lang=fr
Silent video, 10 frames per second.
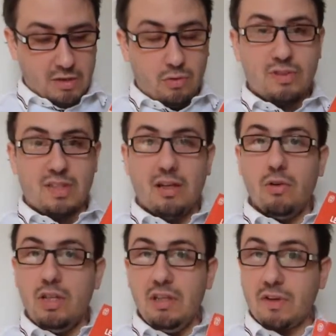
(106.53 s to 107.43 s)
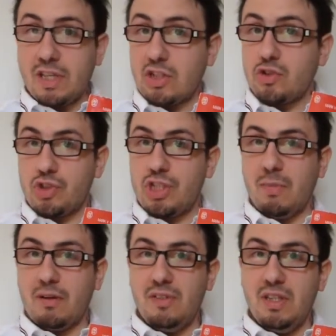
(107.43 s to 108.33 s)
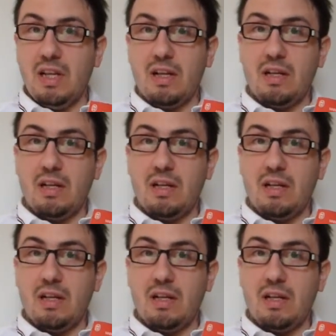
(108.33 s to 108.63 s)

donc c'est le livre qui a changé ma vie,